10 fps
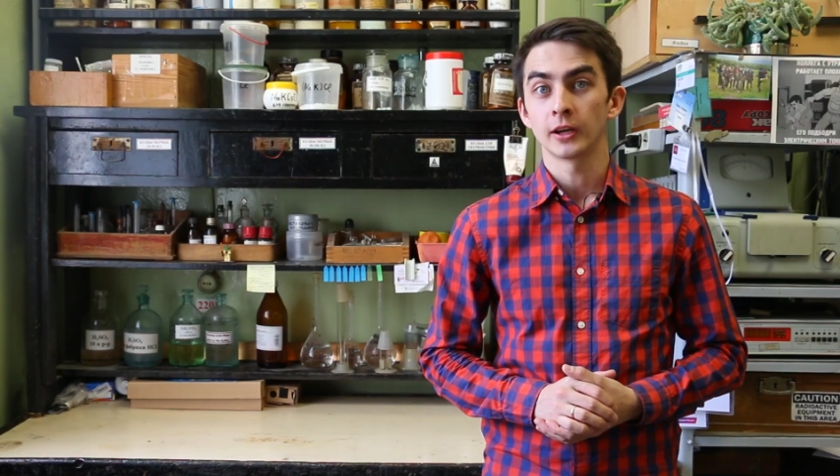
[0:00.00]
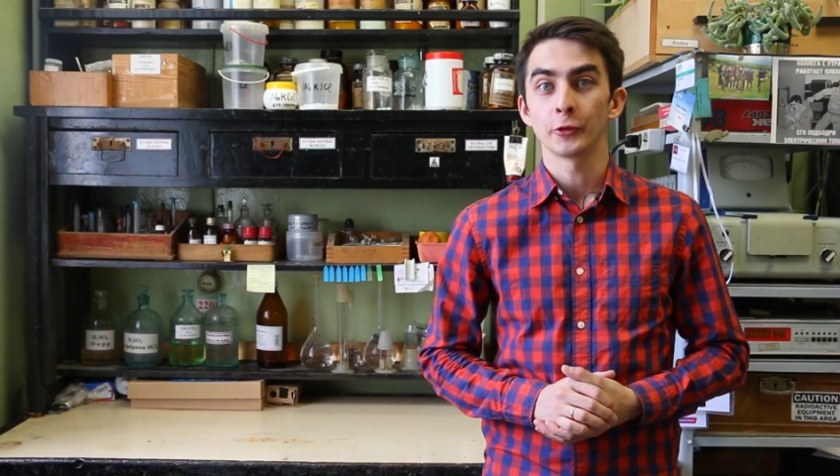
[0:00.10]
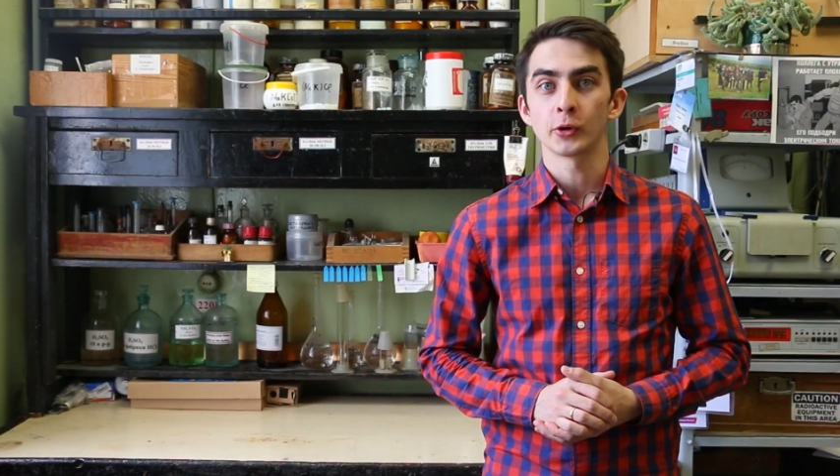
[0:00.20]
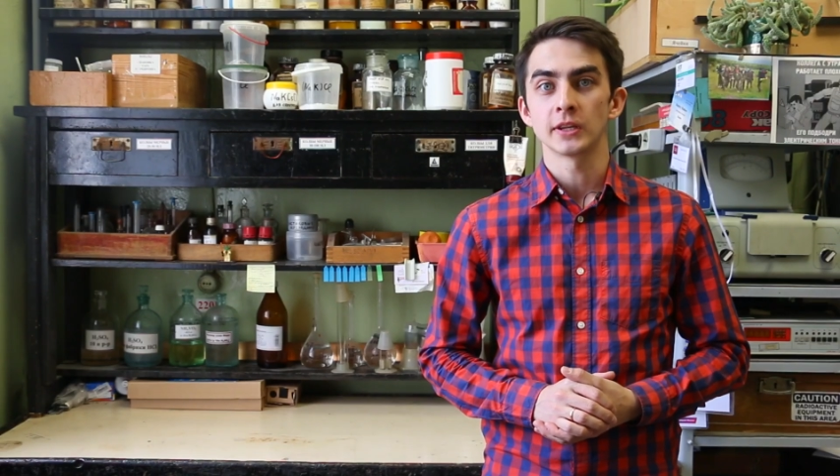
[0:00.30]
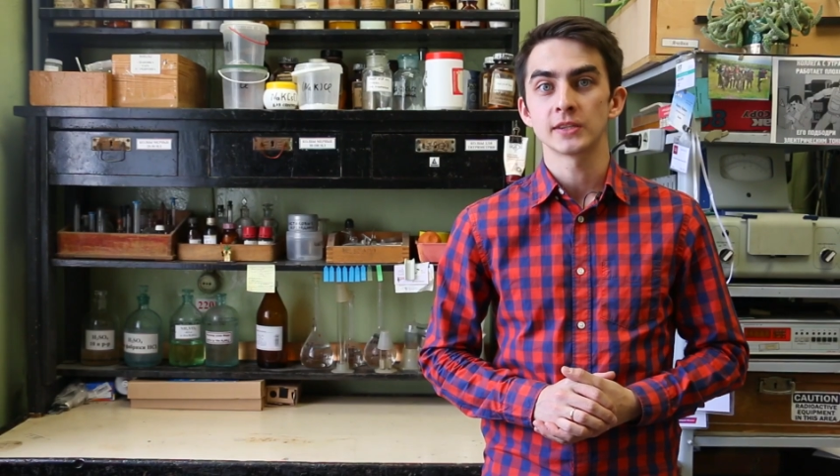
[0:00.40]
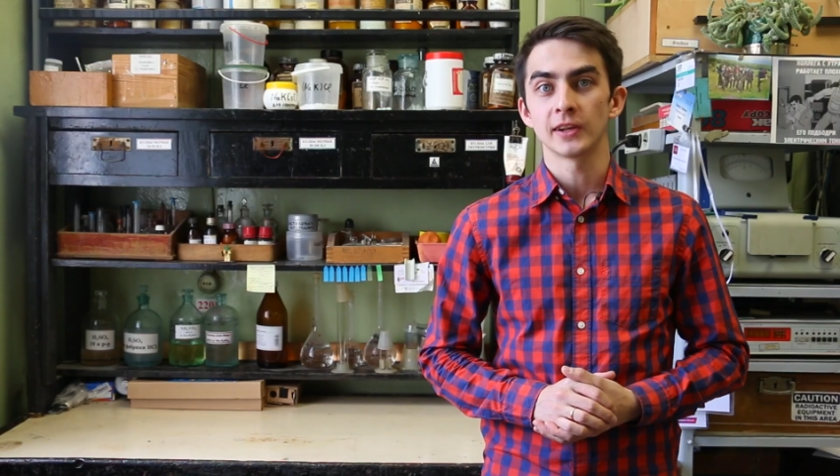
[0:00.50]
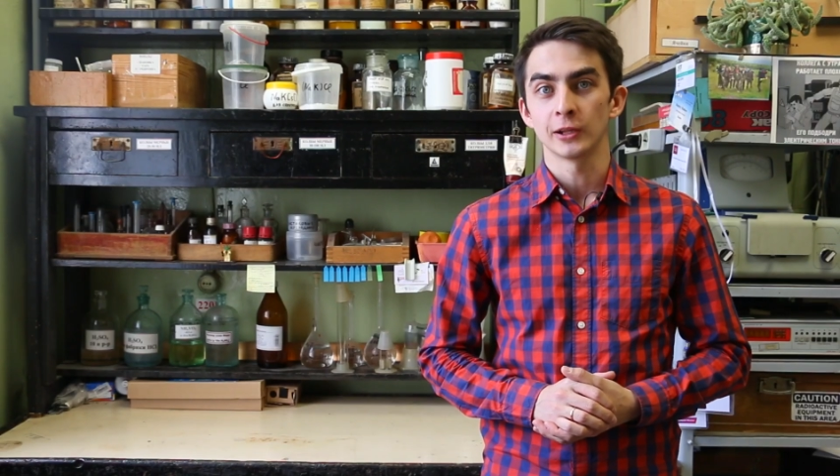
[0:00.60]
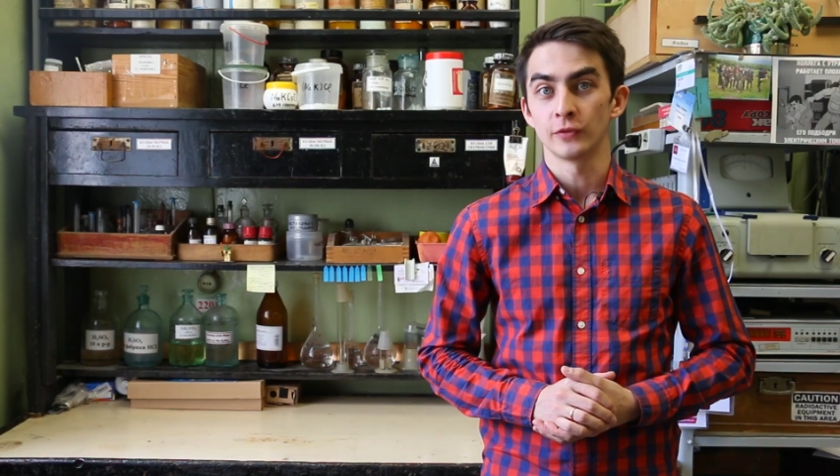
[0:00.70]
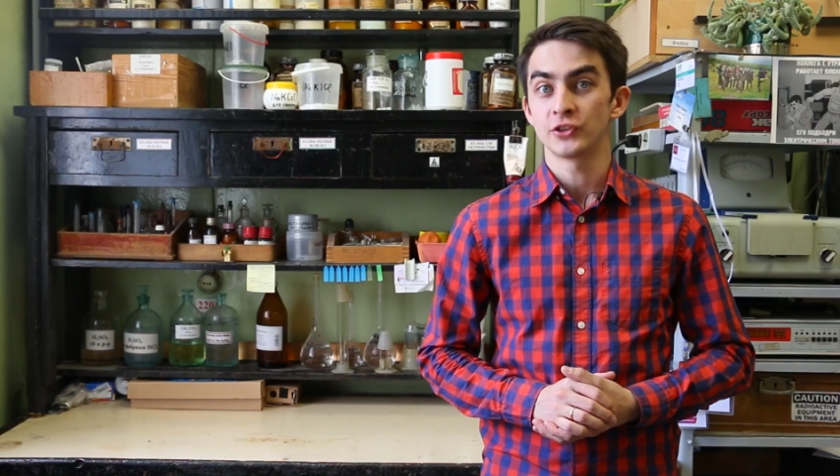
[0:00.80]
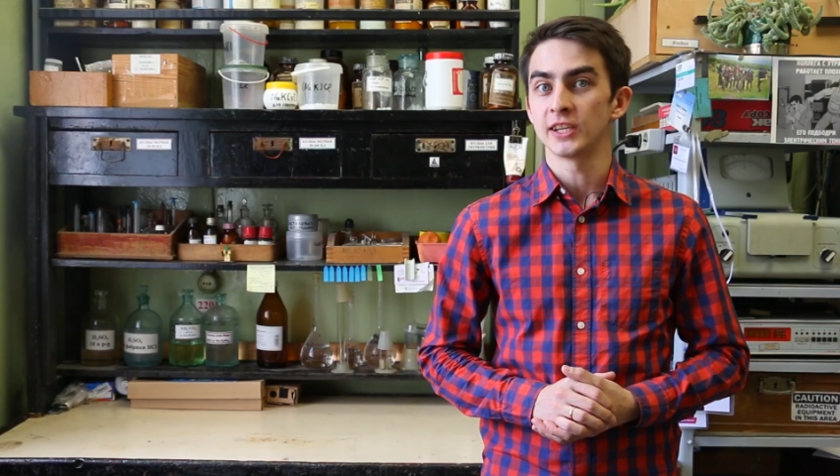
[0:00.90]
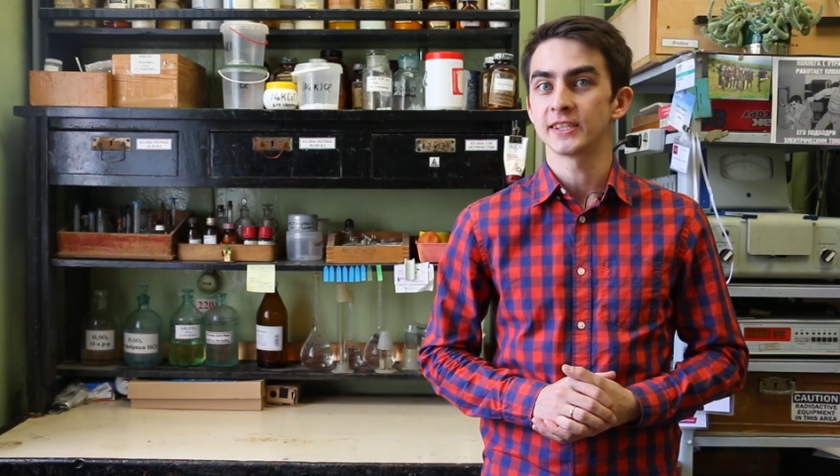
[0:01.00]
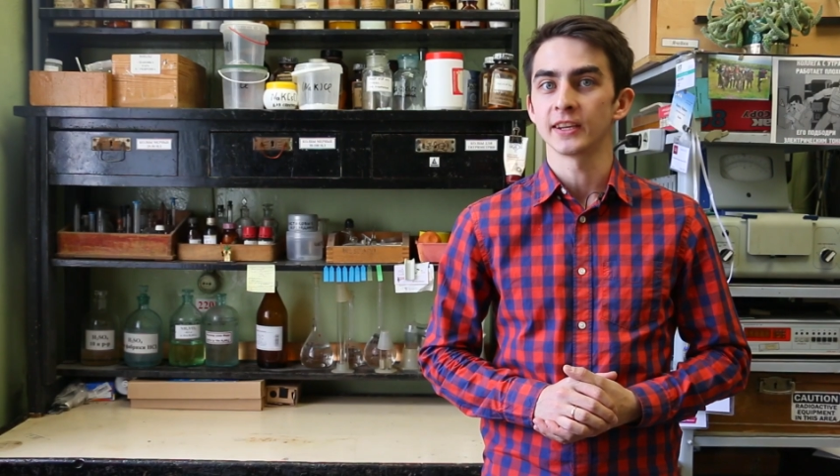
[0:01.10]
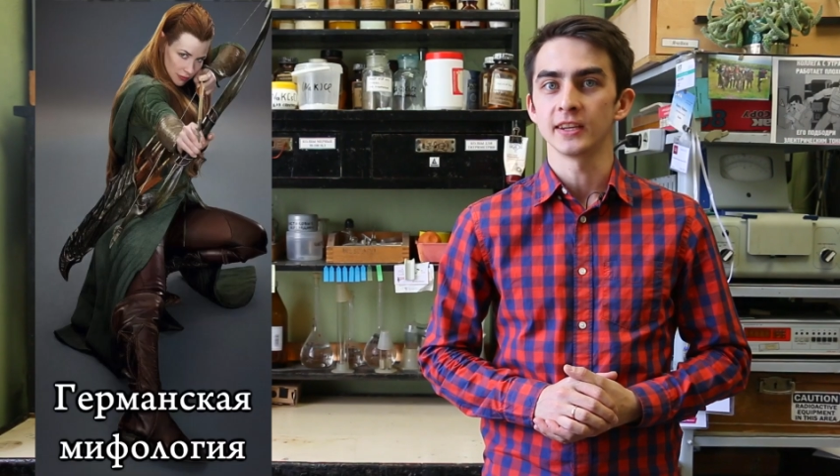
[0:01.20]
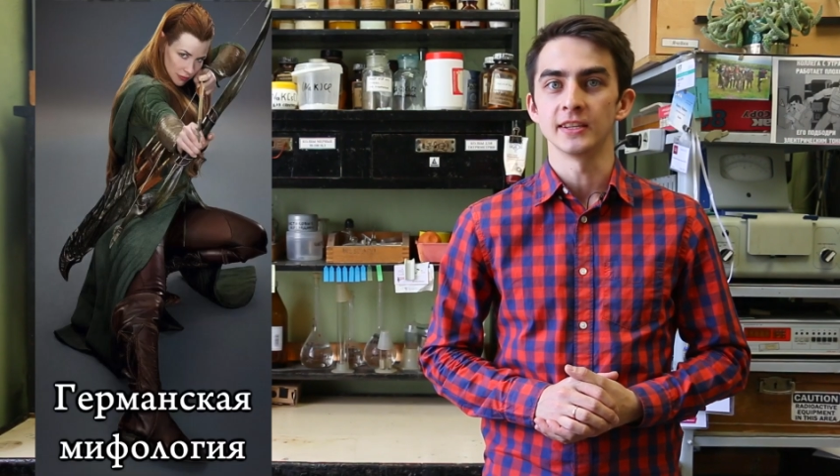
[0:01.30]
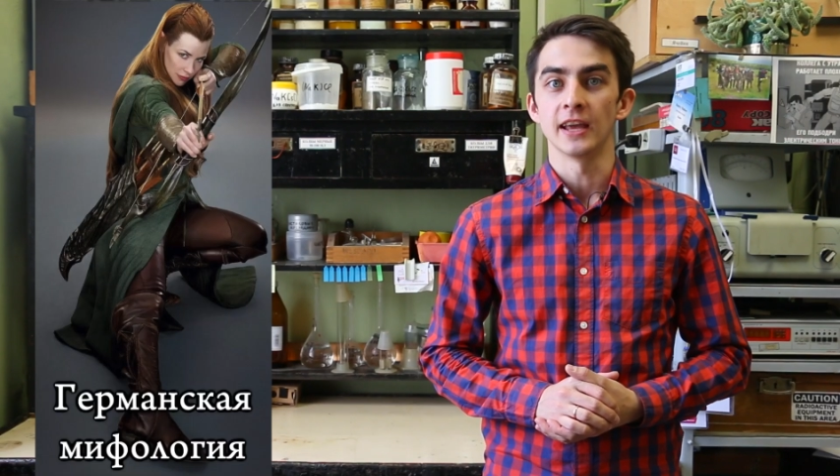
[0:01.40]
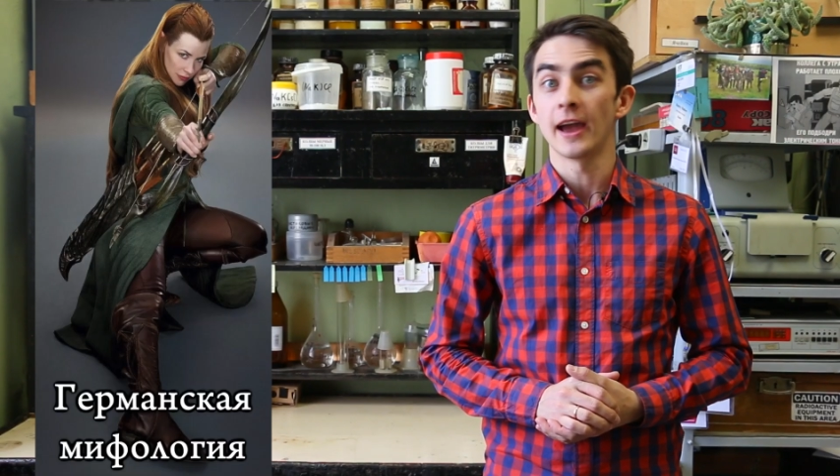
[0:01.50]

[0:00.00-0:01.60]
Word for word: который назвал ее в честь царицы